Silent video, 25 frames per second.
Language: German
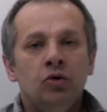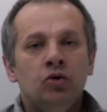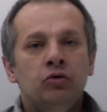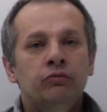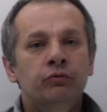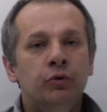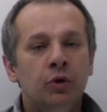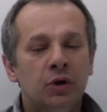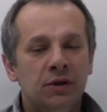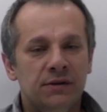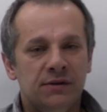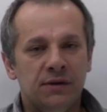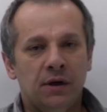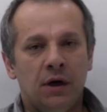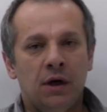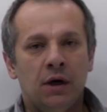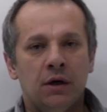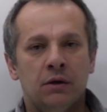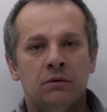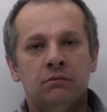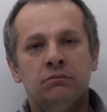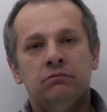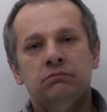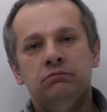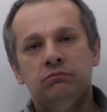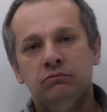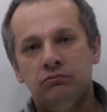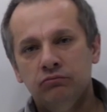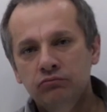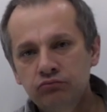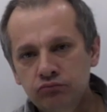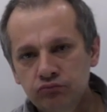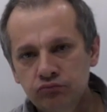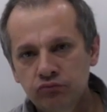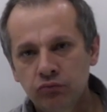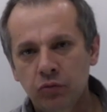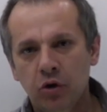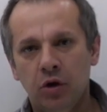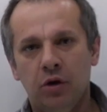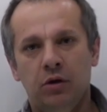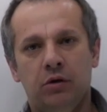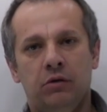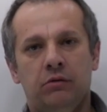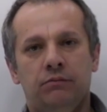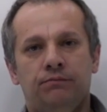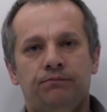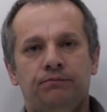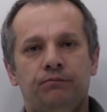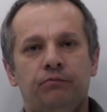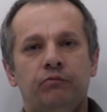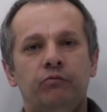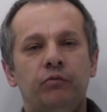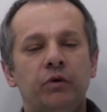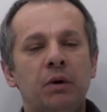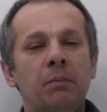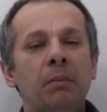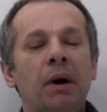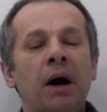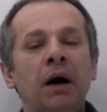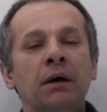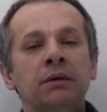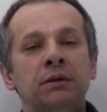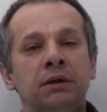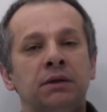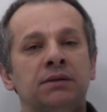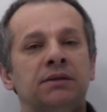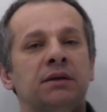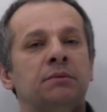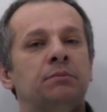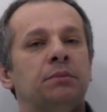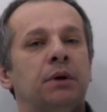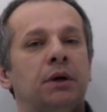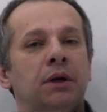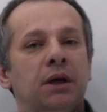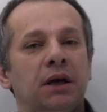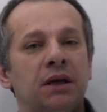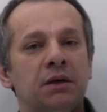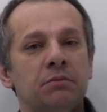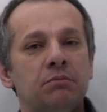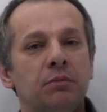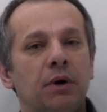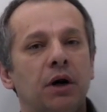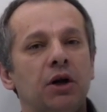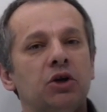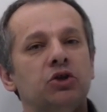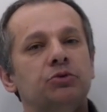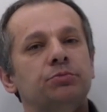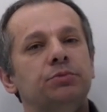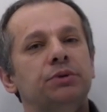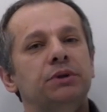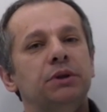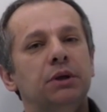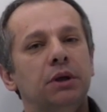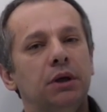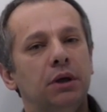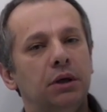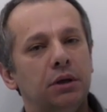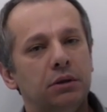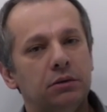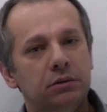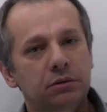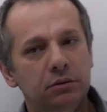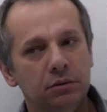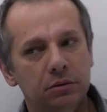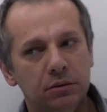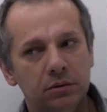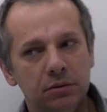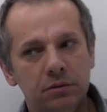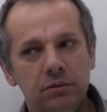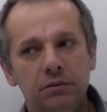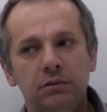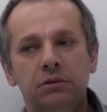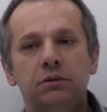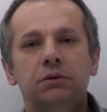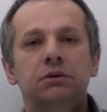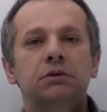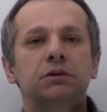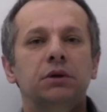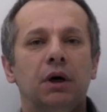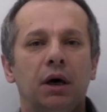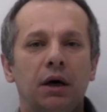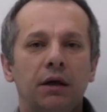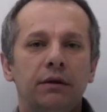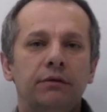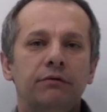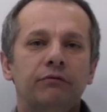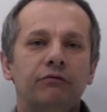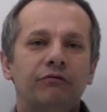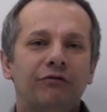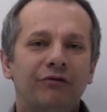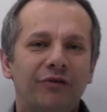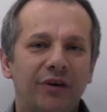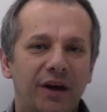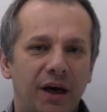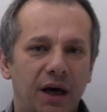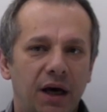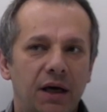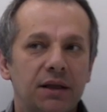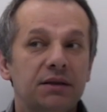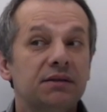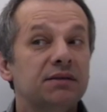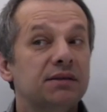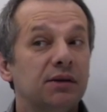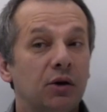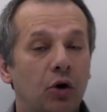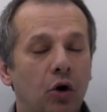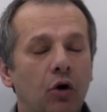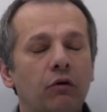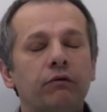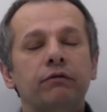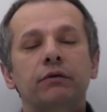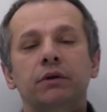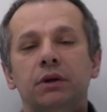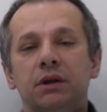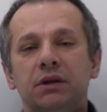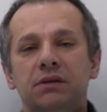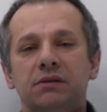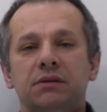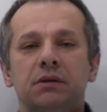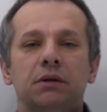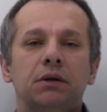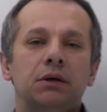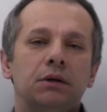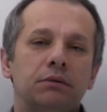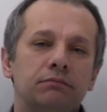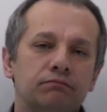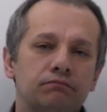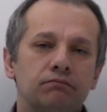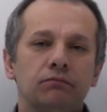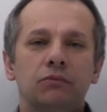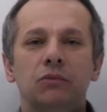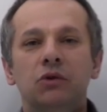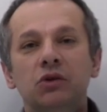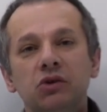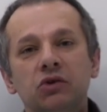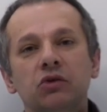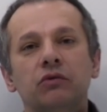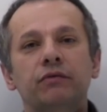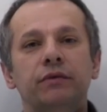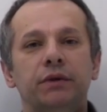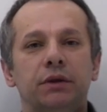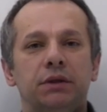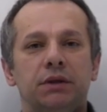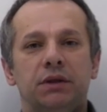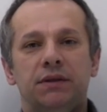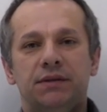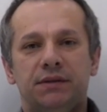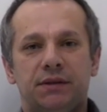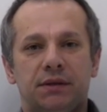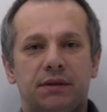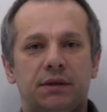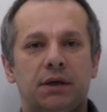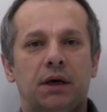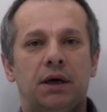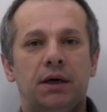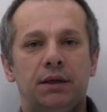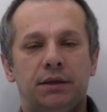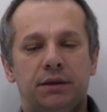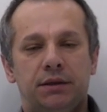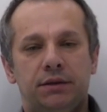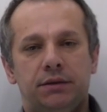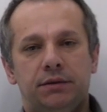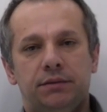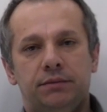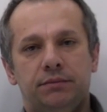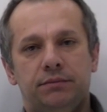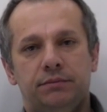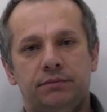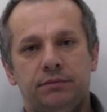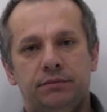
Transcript: Ich würde sagen, wir machen jetzt ein paar Rechenbeispiele und dann werden Sie hoffentlich sehen, so wild ist das gar nicht.